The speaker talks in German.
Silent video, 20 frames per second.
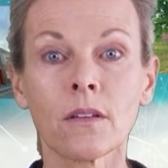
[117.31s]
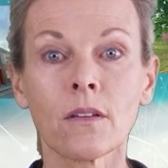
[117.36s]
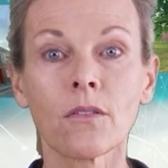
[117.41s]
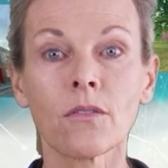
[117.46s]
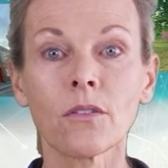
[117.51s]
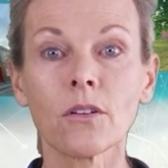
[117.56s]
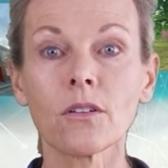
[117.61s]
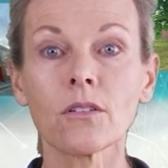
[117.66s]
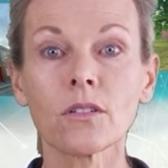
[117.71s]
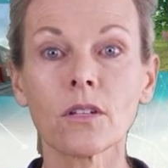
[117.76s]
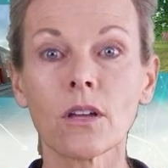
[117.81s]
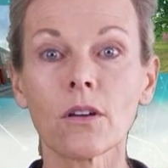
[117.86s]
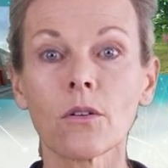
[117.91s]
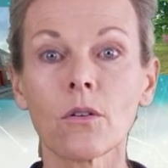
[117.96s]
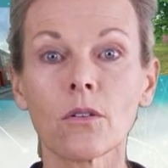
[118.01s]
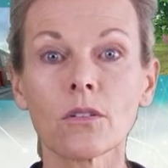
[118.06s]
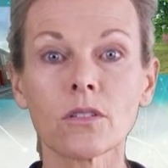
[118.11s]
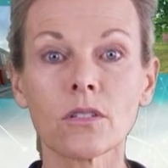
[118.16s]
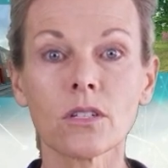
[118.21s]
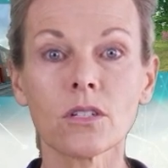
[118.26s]
Vierter
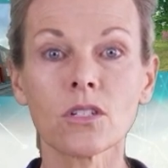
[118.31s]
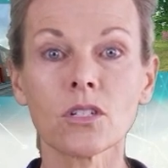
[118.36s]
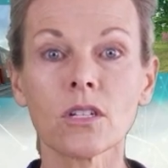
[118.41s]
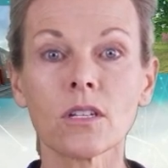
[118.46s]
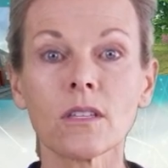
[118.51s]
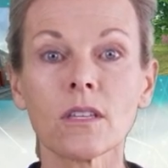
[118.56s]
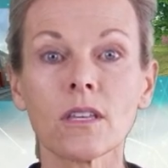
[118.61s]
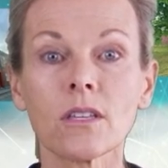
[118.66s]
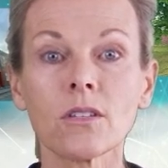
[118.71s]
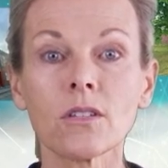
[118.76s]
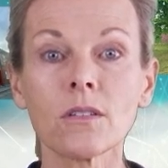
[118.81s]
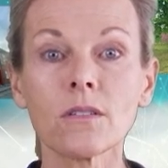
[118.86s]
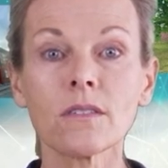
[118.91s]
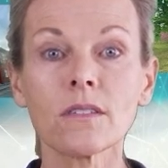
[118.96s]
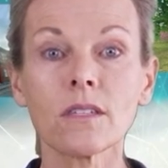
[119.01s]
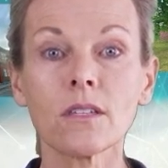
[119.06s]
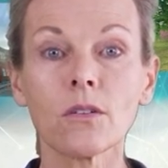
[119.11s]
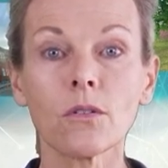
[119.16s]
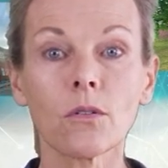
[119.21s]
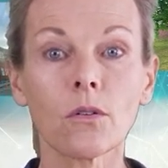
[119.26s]
unterschiedliche
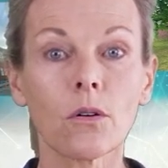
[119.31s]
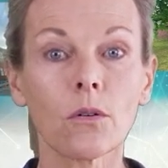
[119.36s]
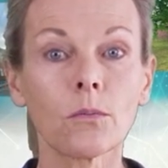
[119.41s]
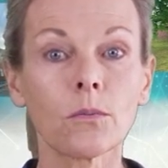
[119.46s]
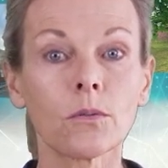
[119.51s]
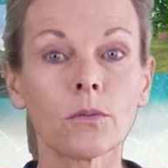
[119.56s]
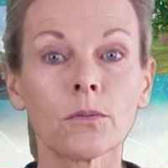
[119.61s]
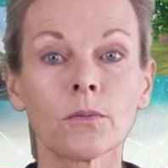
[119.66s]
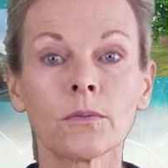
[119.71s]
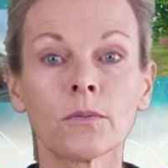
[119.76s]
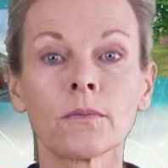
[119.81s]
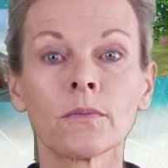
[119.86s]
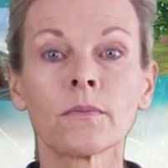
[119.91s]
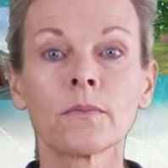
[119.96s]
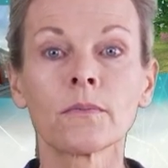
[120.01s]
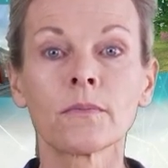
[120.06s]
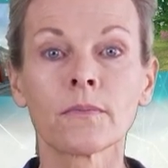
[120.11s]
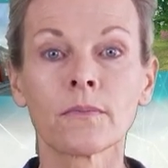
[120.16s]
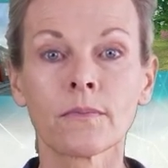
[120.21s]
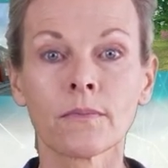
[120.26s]
Zielgruppen.
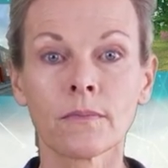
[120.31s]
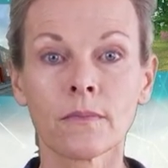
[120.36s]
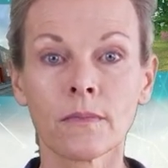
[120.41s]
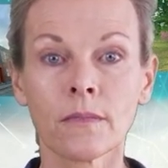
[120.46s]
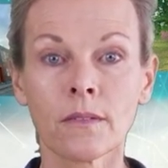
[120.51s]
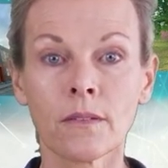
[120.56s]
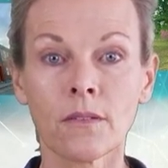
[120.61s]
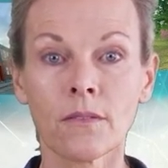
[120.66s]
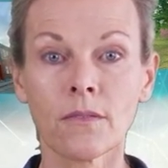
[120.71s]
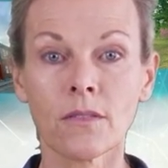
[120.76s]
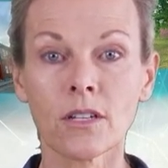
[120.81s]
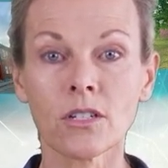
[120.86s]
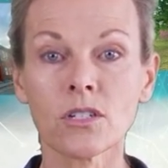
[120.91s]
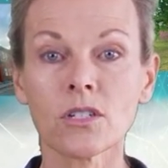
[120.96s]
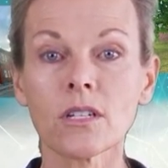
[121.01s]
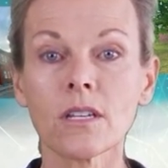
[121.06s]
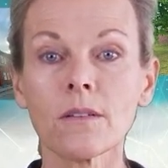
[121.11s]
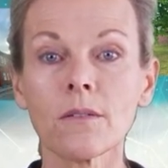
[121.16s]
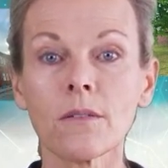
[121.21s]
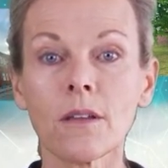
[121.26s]

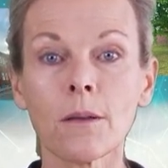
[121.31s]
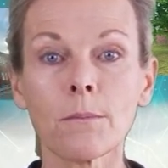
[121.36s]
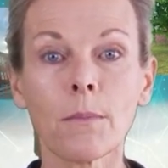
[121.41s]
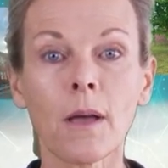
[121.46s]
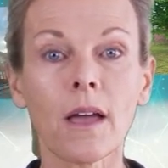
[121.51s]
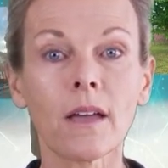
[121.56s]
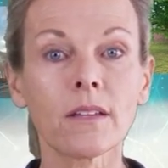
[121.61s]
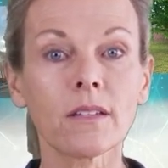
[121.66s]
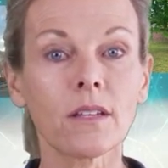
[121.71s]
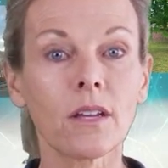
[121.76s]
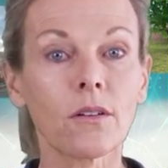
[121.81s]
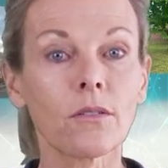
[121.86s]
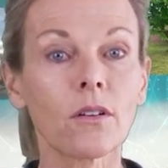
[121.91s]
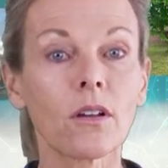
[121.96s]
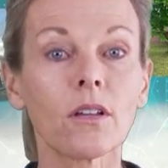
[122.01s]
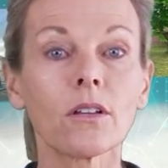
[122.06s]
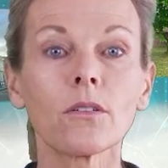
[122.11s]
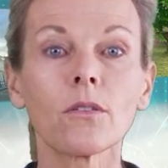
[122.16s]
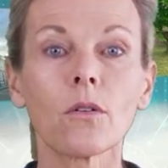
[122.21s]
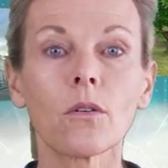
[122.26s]
Verschiedene Makler können